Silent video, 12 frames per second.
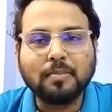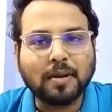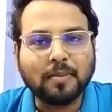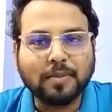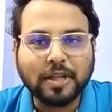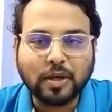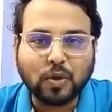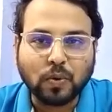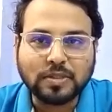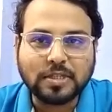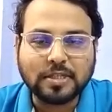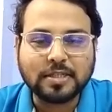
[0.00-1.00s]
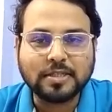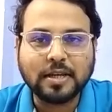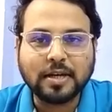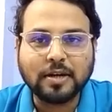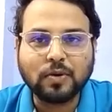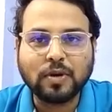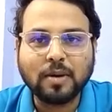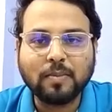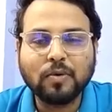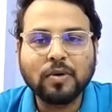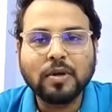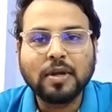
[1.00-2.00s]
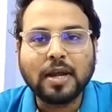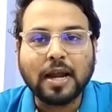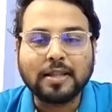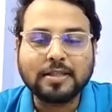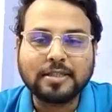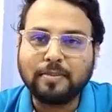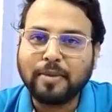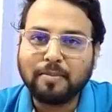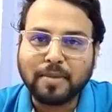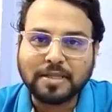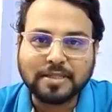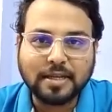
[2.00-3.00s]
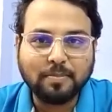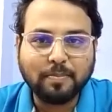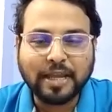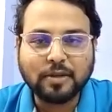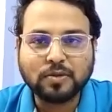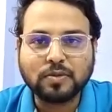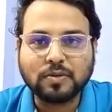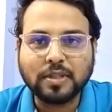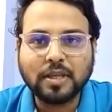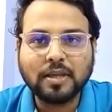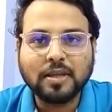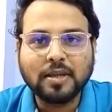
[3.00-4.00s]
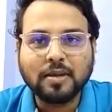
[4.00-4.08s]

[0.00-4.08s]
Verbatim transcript: మనం దీన్ని క్రోన్స్ డిసీజ్ అని అంటున్నాము అట్ ద సేమ్ టైం మజిల్ పెయిన్ వస్తుంది